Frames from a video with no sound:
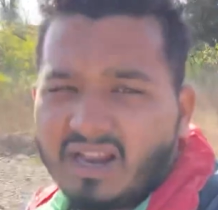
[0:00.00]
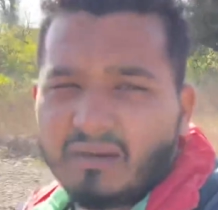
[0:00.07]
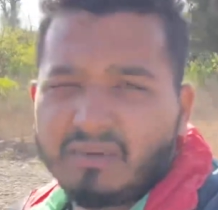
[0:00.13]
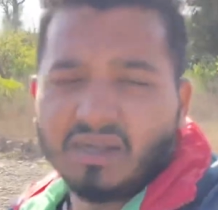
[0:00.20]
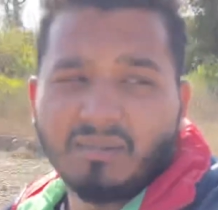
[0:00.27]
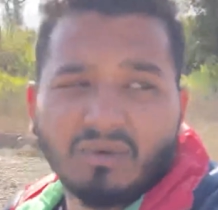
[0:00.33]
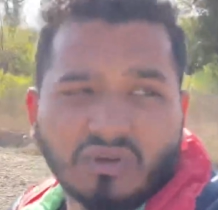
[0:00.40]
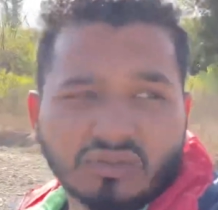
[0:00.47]
अभी
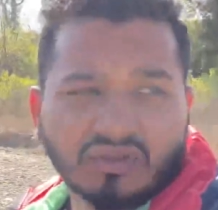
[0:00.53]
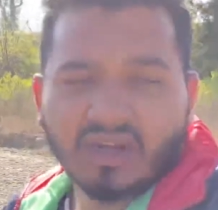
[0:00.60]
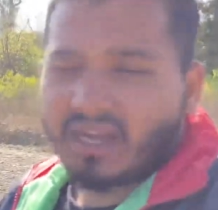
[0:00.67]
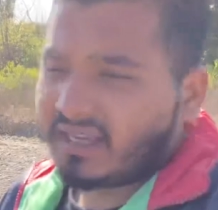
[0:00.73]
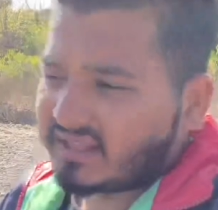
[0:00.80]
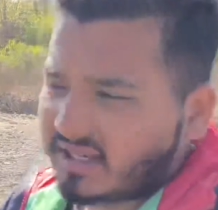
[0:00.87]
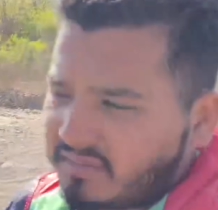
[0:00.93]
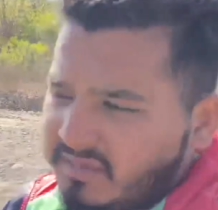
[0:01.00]
हम लोग जो है
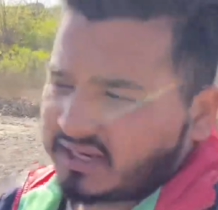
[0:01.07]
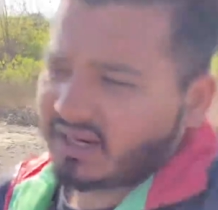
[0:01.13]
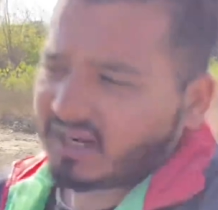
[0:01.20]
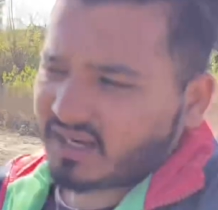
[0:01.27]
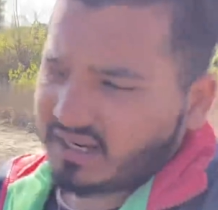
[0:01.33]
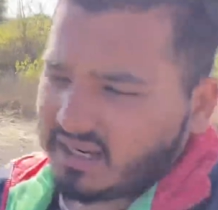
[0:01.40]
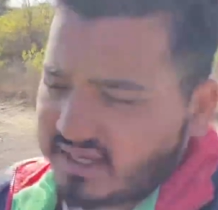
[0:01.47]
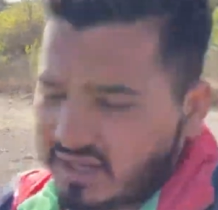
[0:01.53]
आगे तरफ निकल
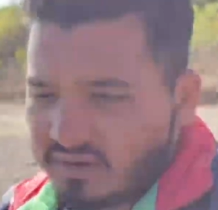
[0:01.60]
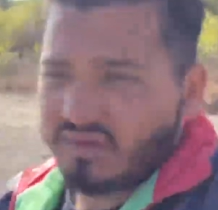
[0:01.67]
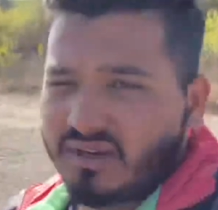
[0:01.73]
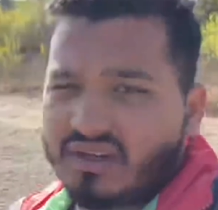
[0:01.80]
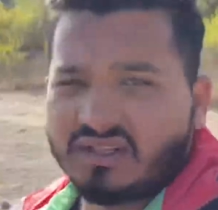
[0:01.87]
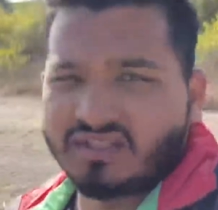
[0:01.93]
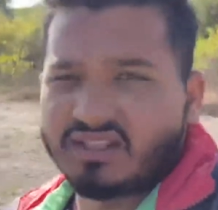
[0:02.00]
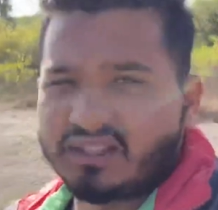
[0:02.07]
गए हैं
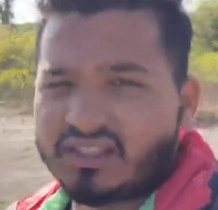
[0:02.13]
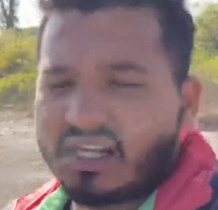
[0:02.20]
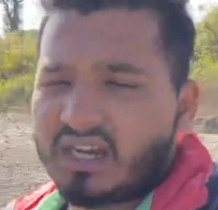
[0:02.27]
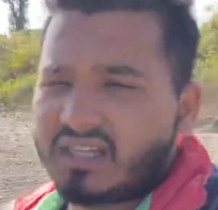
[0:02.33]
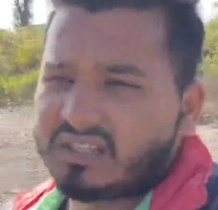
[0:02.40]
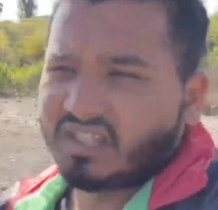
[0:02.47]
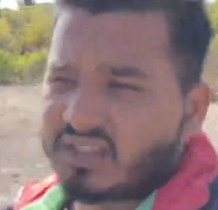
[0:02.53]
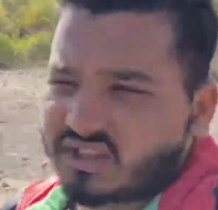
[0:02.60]
और
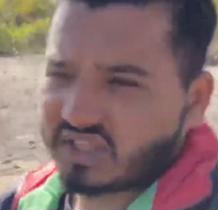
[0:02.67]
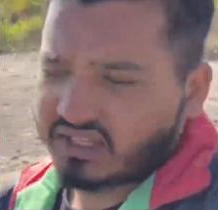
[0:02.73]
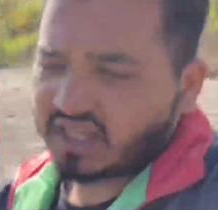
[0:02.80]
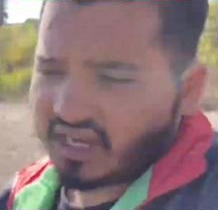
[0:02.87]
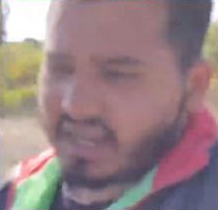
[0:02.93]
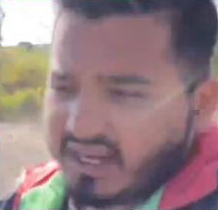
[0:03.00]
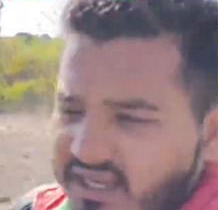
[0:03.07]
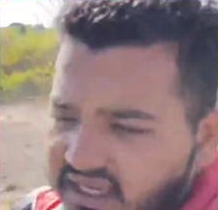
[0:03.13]
सीधा चलते हैं
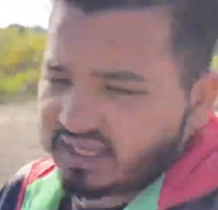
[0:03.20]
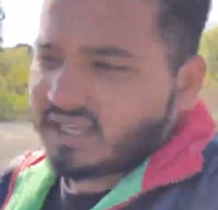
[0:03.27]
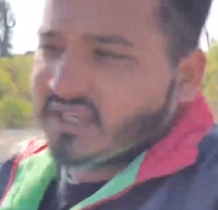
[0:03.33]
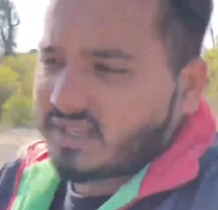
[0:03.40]
आगे